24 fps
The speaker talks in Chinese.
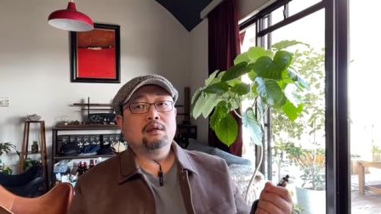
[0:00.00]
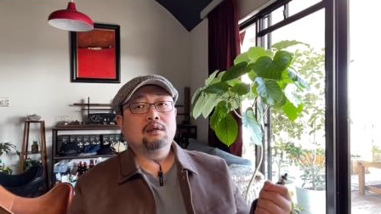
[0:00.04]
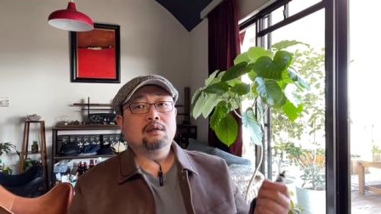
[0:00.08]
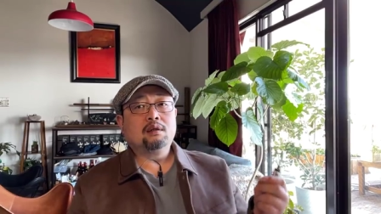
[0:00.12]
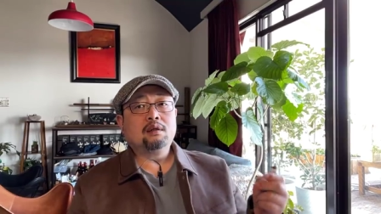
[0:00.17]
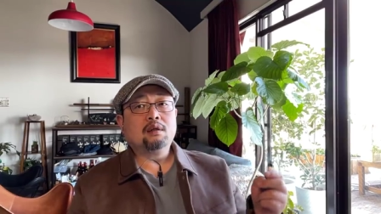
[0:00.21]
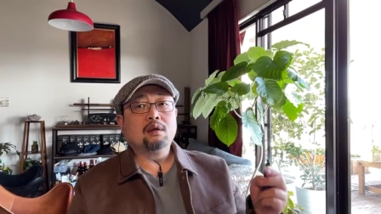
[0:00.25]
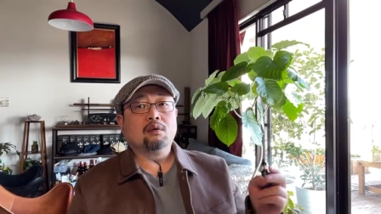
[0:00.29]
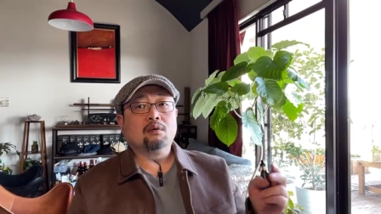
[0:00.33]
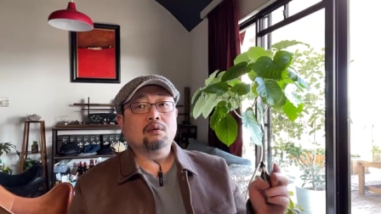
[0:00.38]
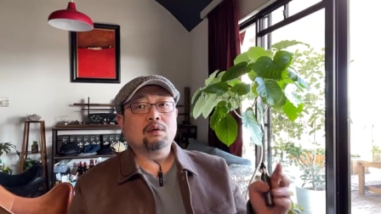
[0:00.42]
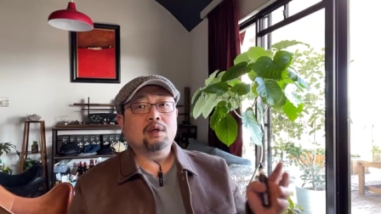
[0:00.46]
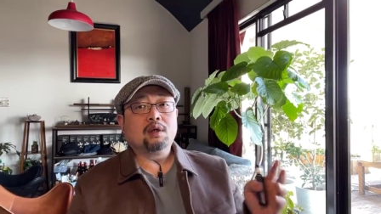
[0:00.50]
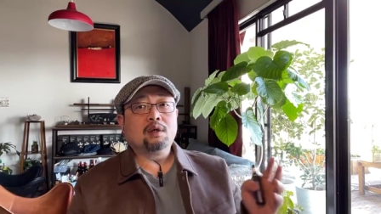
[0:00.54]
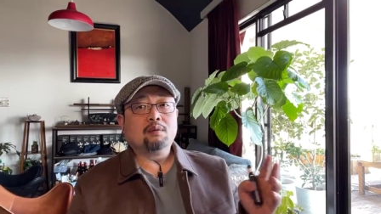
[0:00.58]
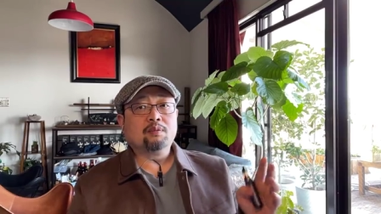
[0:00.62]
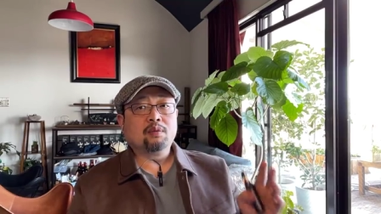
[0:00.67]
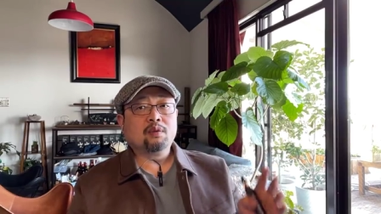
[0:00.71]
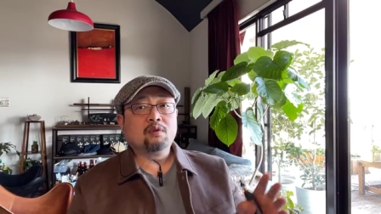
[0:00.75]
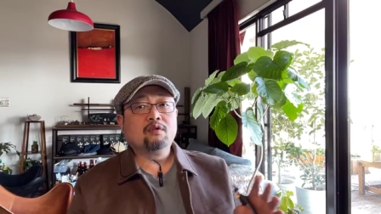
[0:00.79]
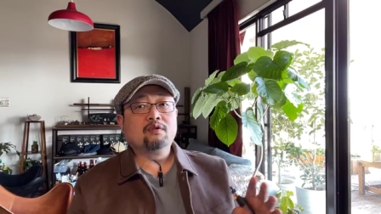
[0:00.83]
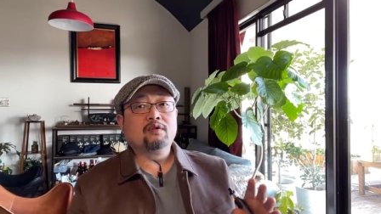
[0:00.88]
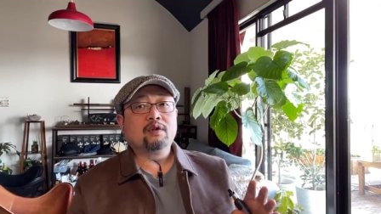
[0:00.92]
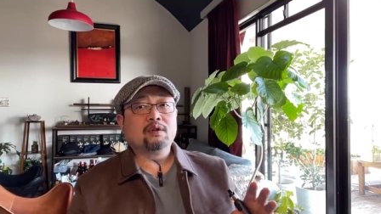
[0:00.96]
有一
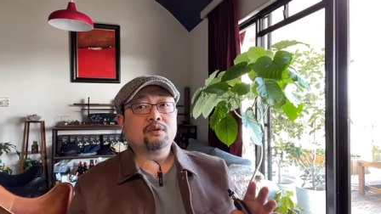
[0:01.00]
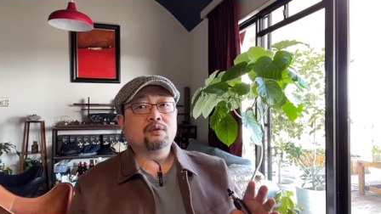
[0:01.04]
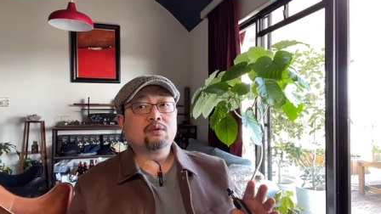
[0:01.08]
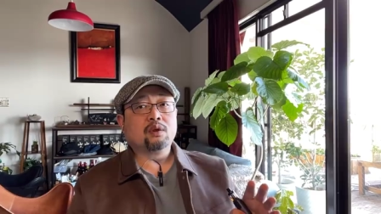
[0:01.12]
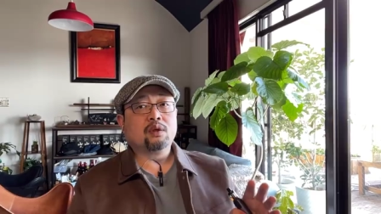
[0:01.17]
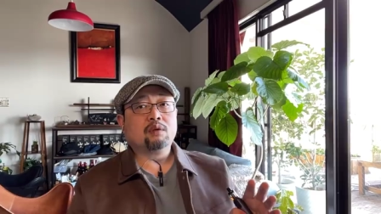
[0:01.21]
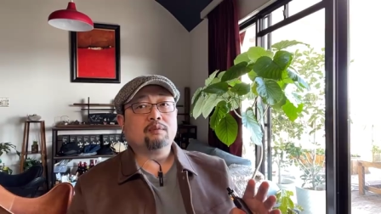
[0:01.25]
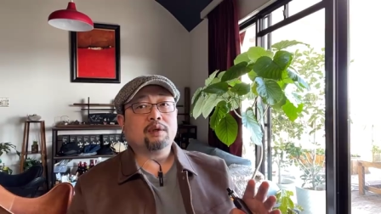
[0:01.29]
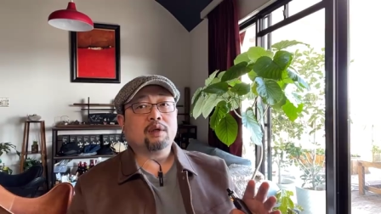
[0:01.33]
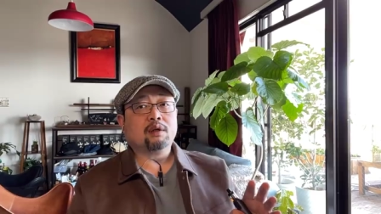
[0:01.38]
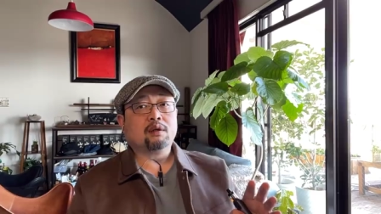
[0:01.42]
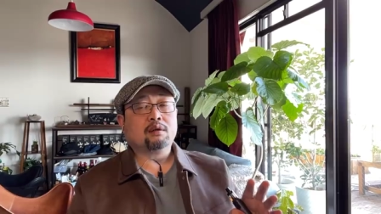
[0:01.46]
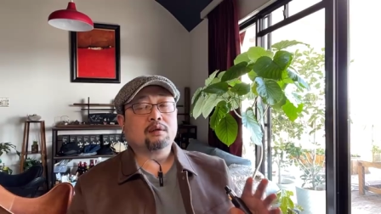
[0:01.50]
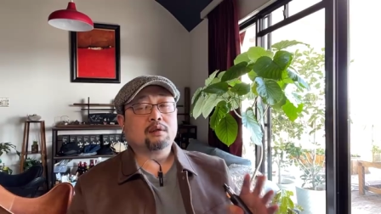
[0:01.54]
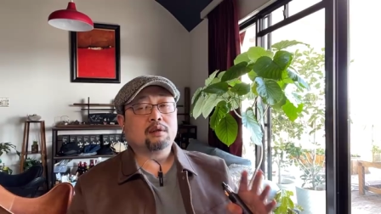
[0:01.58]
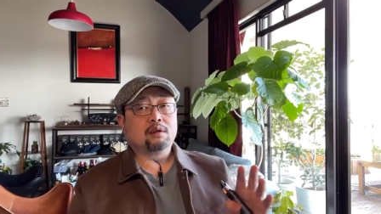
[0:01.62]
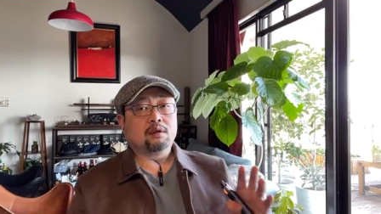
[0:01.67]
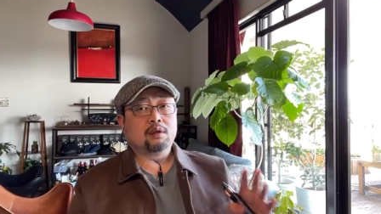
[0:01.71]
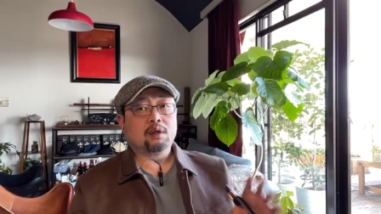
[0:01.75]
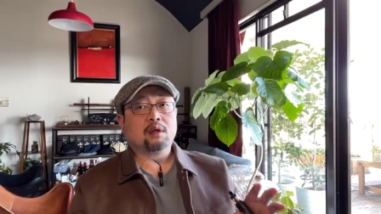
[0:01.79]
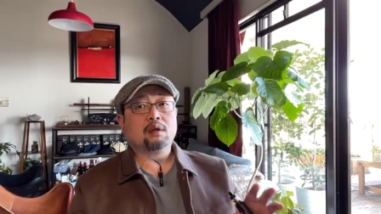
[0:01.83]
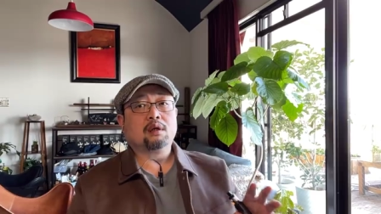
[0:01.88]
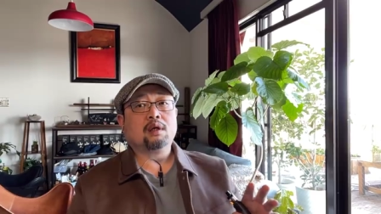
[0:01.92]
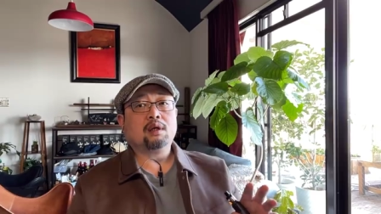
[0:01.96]
部分罪名是
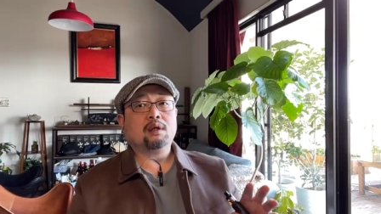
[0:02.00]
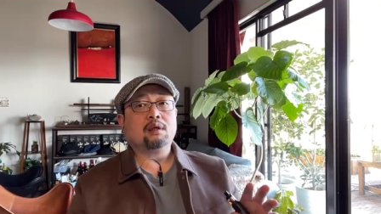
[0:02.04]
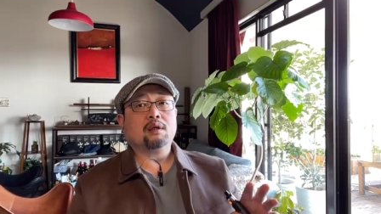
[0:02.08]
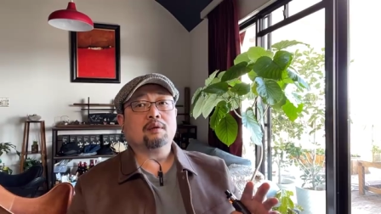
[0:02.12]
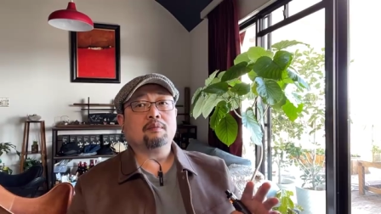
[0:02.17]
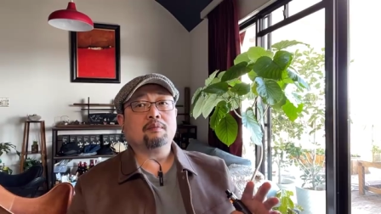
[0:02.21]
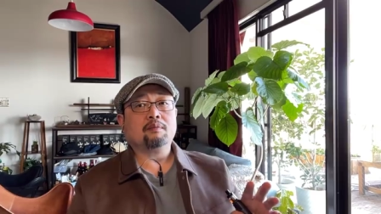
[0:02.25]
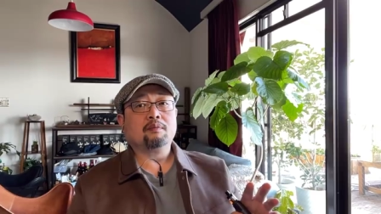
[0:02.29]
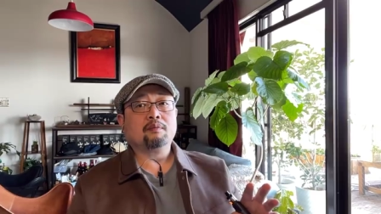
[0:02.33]
成立的，